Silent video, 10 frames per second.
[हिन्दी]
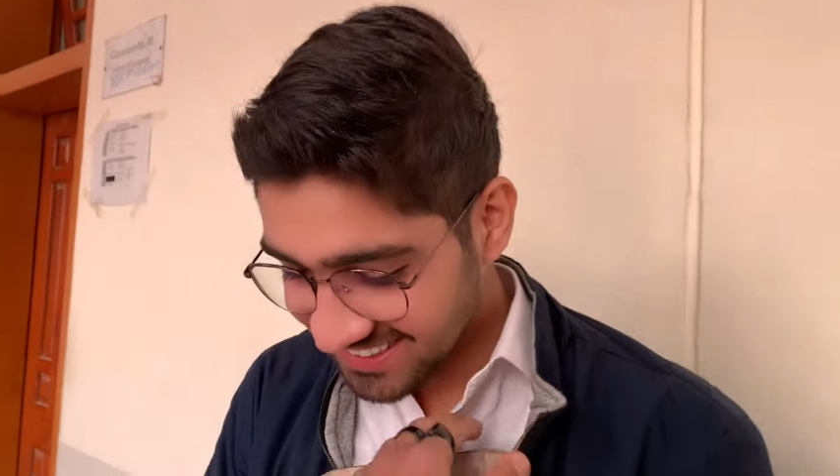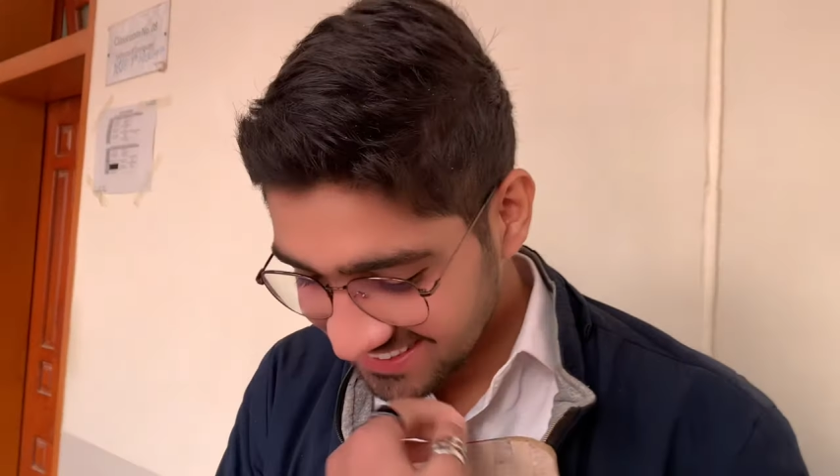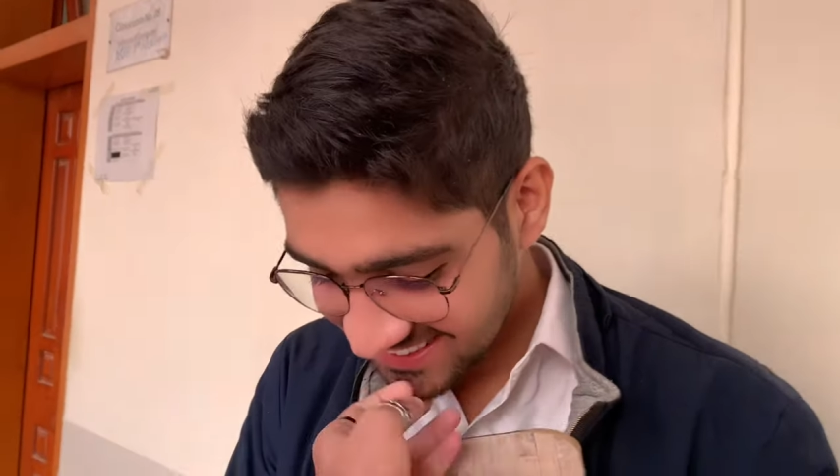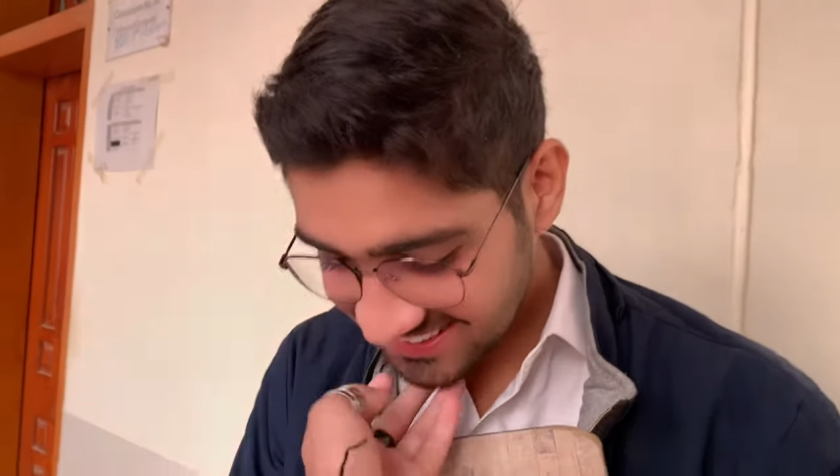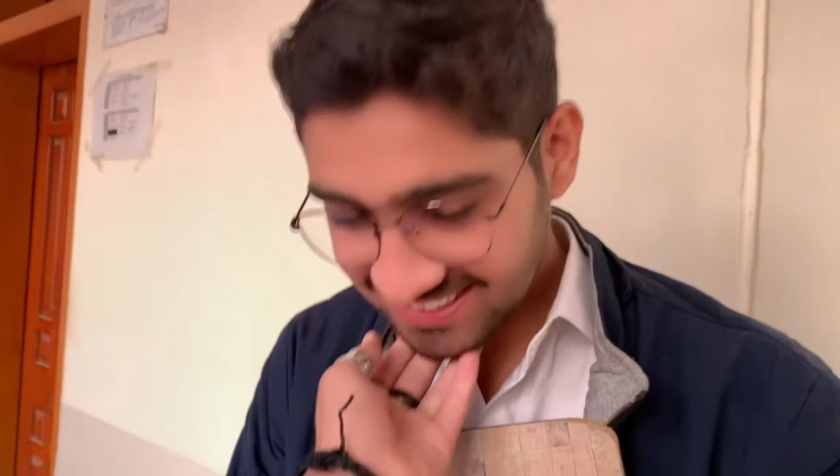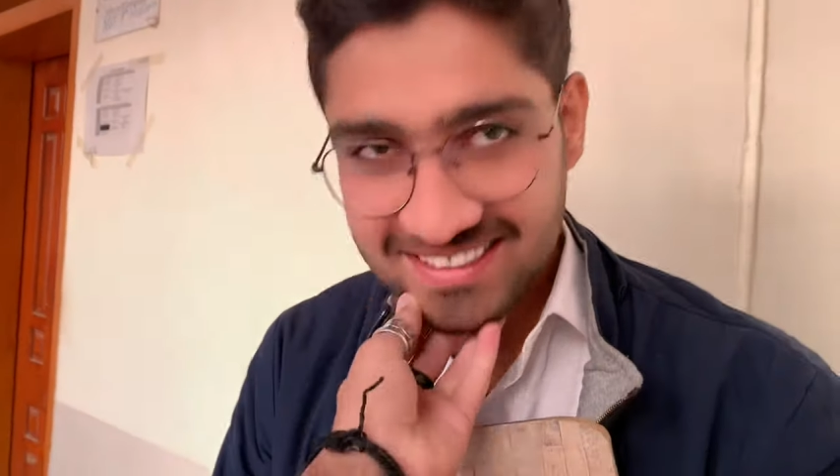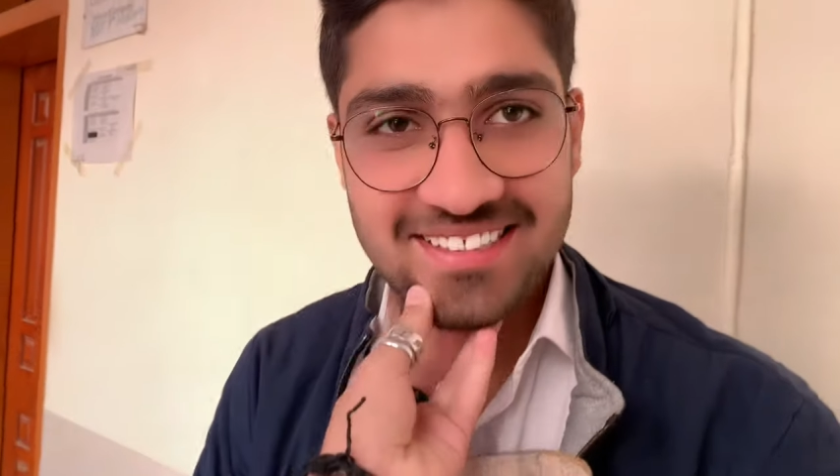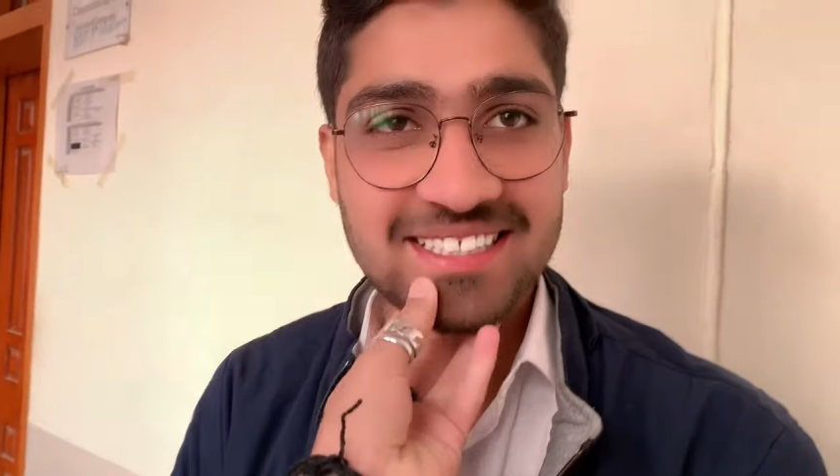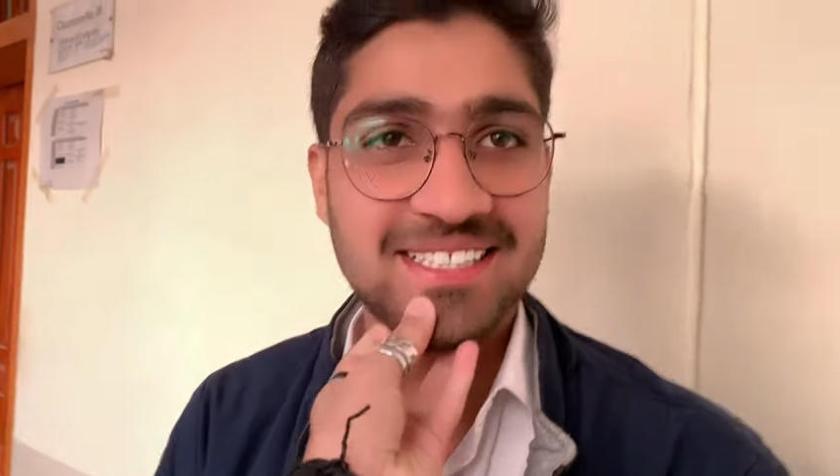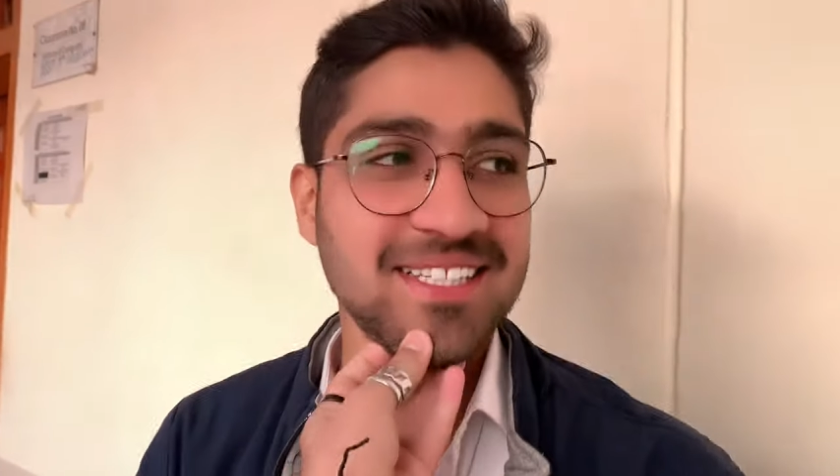कैसी हुआ
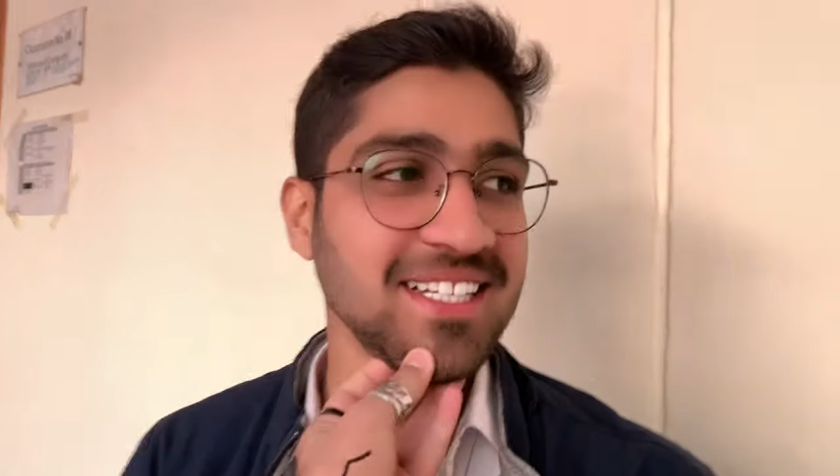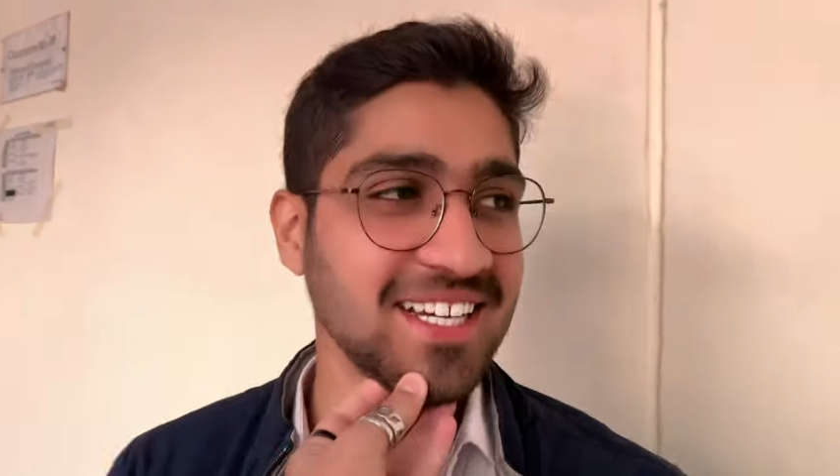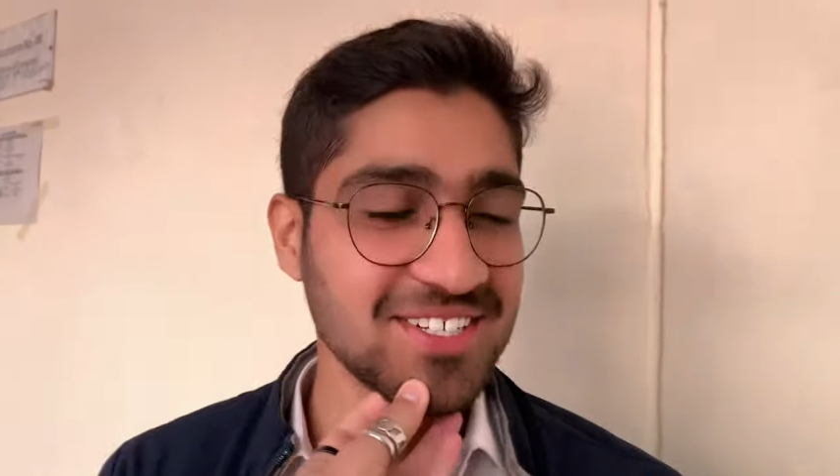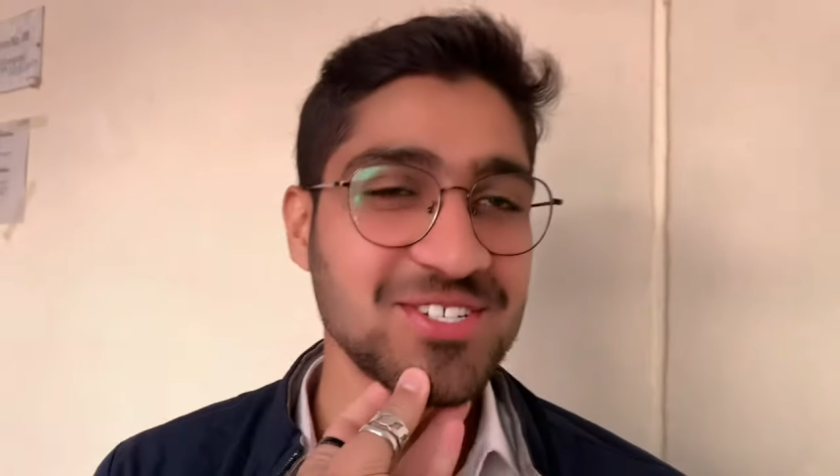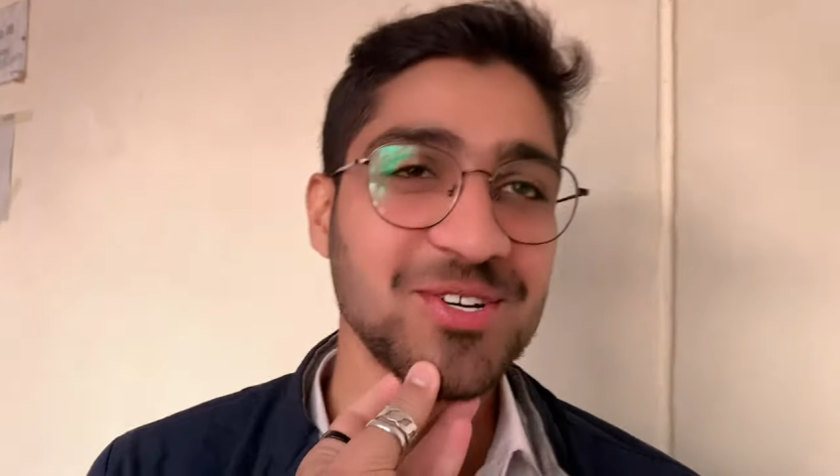पेपर अच्छे